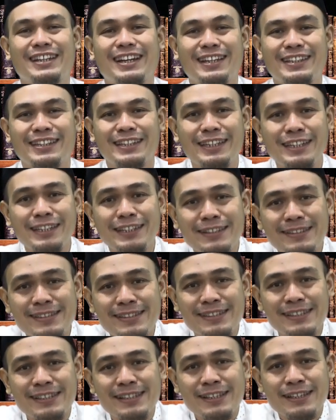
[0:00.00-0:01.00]
Nah, jadi
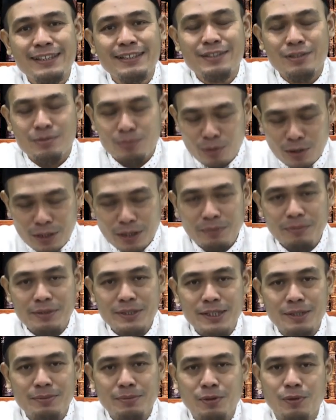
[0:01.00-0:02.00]
semuanya
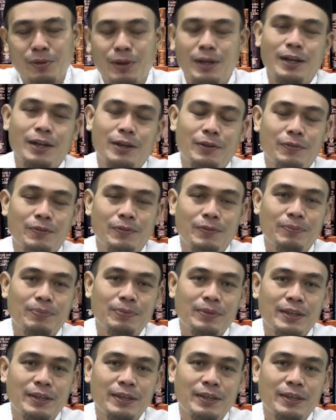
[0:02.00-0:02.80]
bisa berwakaf.